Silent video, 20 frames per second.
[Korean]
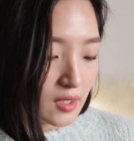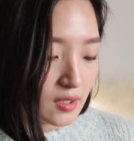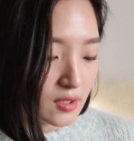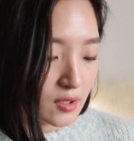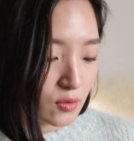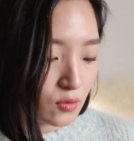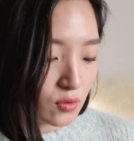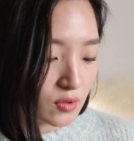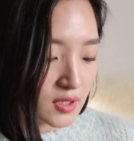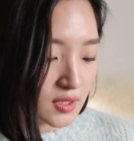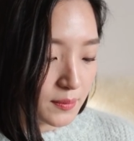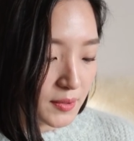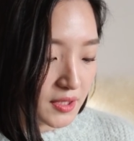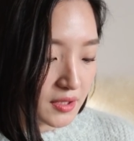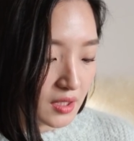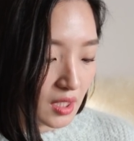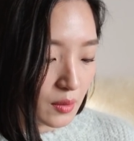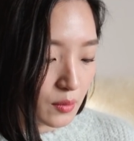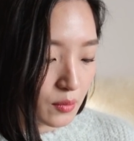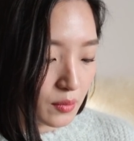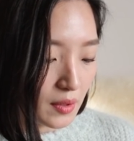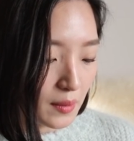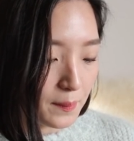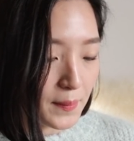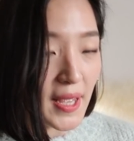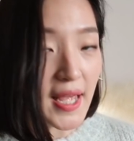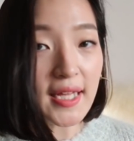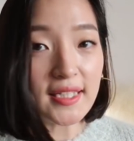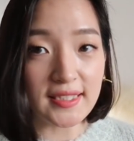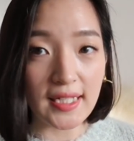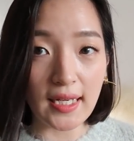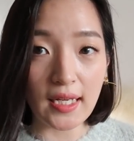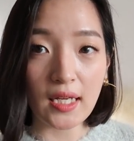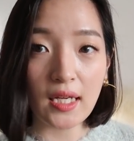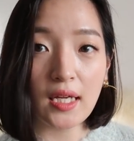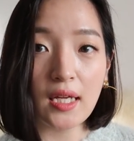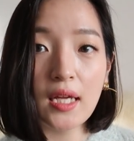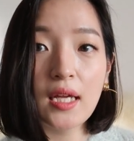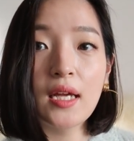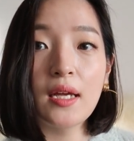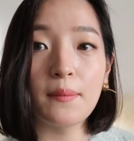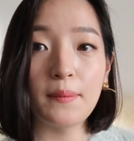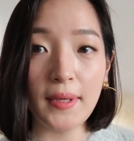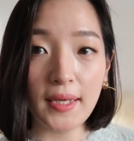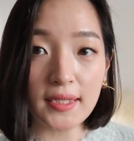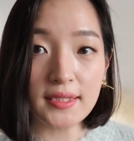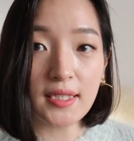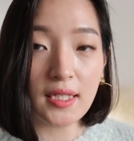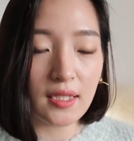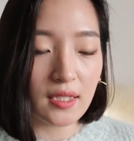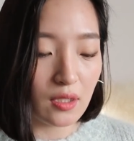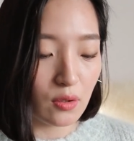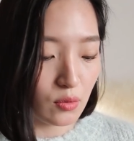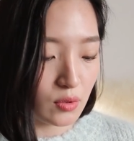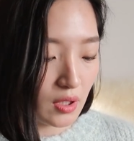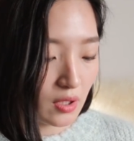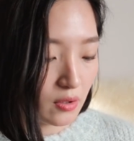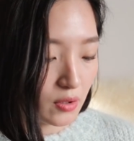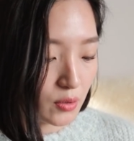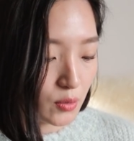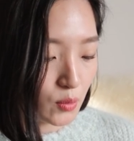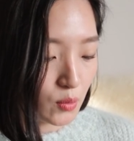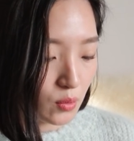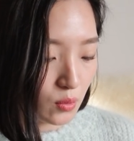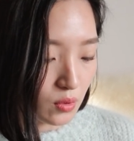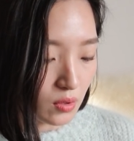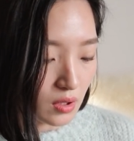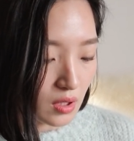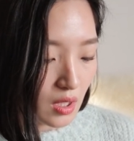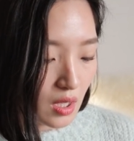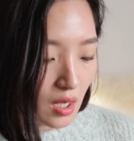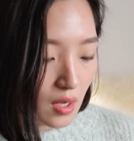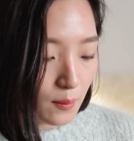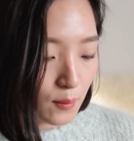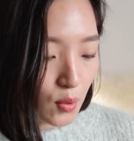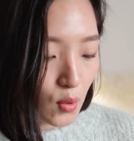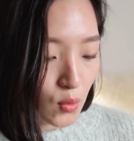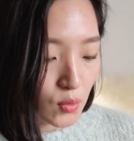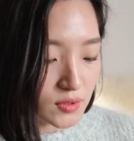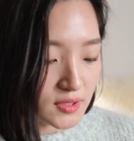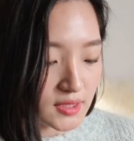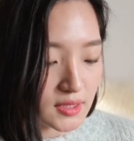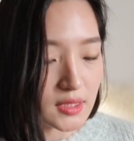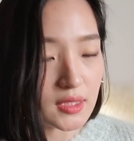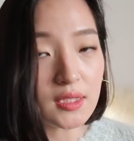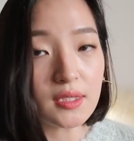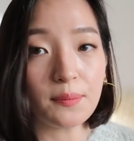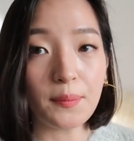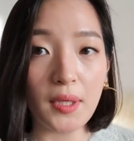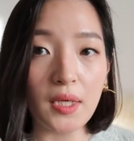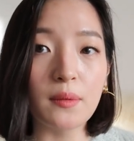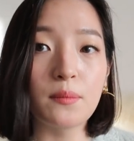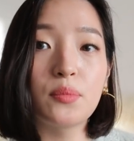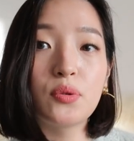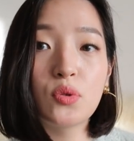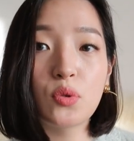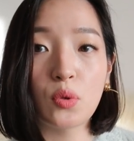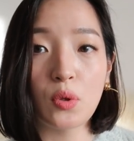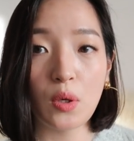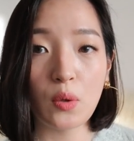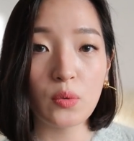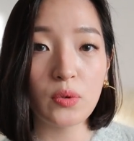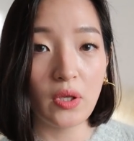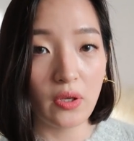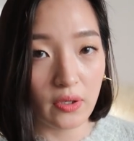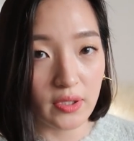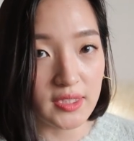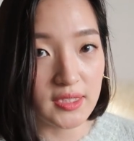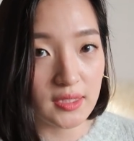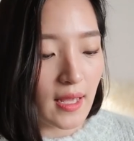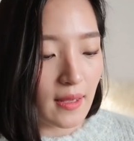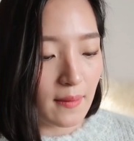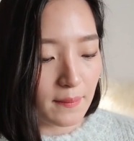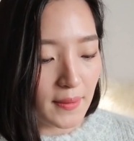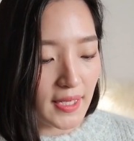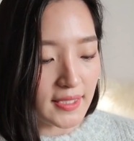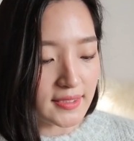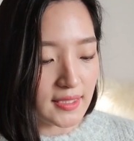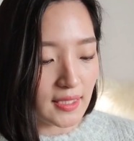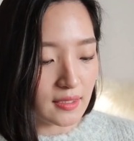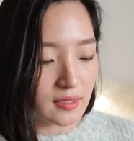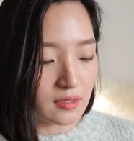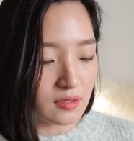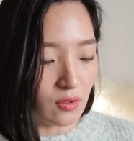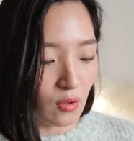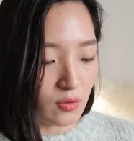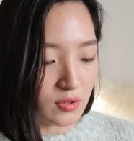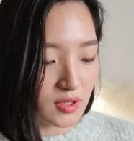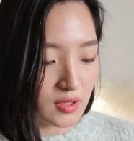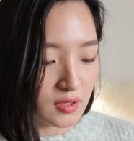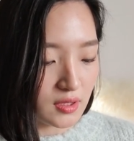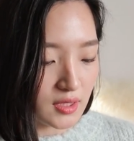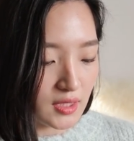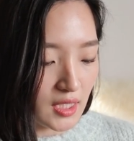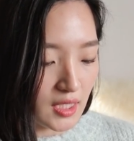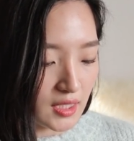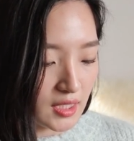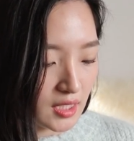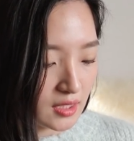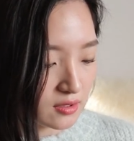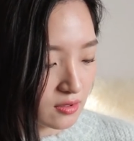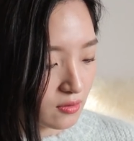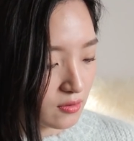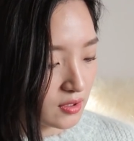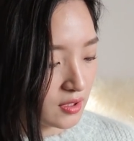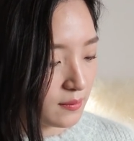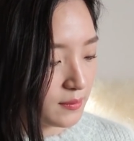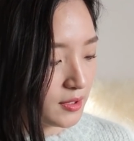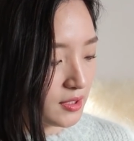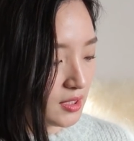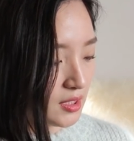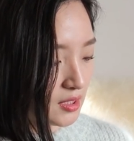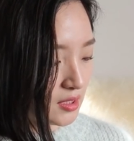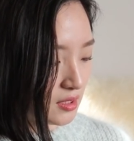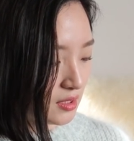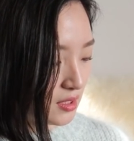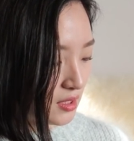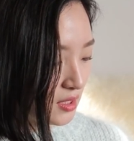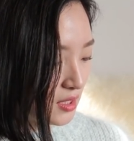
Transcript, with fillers: 그리고 그 밑에 보면 배색, 배색이라고 되어 있고 폭스 백 퍼센트라고 되어 있어요. 배색은 어디를 이야기하는 거냐면은